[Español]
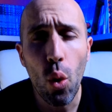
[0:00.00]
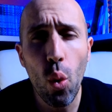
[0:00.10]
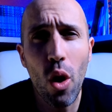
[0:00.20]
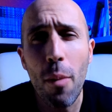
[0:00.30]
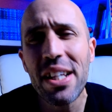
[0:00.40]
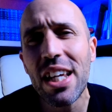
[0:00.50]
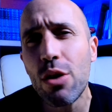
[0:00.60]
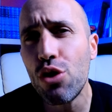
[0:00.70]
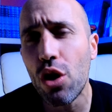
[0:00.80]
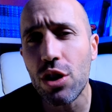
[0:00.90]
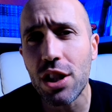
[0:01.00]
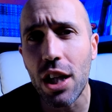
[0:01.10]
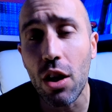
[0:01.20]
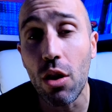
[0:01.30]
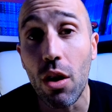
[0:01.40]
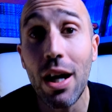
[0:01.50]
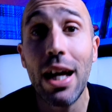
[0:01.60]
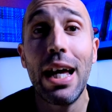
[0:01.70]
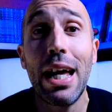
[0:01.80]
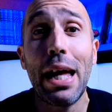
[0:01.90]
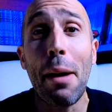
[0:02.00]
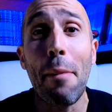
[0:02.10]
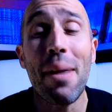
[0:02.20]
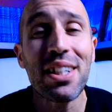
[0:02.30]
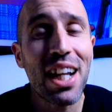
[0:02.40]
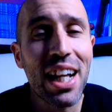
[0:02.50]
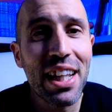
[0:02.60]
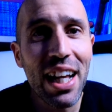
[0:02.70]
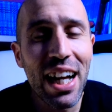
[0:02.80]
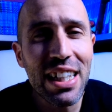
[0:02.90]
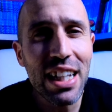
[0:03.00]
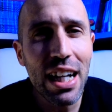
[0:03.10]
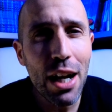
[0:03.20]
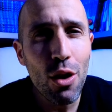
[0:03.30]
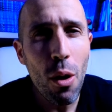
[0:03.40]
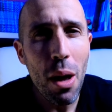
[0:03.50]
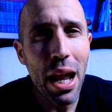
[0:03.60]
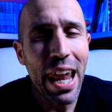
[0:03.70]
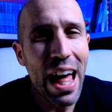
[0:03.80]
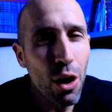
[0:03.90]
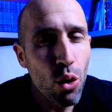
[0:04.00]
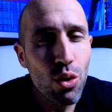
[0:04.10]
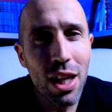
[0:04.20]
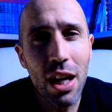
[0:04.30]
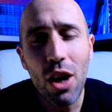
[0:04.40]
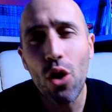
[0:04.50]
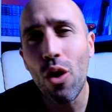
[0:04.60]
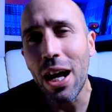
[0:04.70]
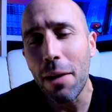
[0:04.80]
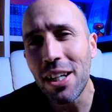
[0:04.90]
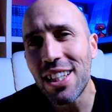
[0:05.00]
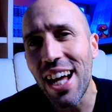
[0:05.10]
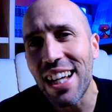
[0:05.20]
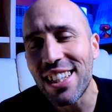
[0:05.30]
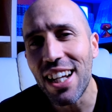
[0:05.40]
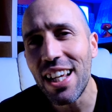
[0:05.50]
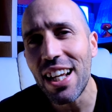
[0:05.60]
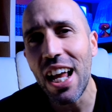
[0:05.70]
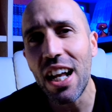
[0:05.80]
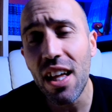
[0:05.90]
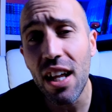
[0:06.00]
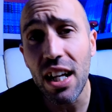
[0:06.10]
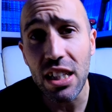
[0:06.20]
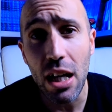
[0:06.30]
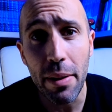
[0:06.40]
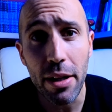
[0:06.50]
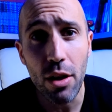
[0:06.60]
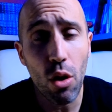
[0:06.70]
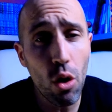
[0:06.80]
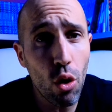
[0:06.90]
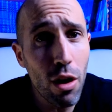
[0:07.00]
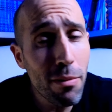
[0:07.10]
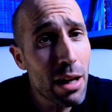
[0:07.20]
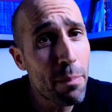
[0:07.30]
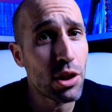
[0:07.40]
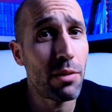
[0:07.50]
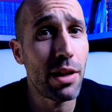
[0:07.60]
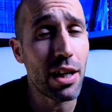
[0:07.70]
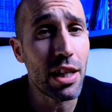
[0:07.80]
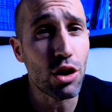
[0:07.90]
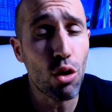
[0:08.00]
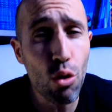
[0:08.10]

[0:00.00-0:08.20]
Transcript: Luego, mi segundo consejo va a ser que tengáis claro la ruta con la que vais a salir el día del examen. Ojo, hay varias posibilidades.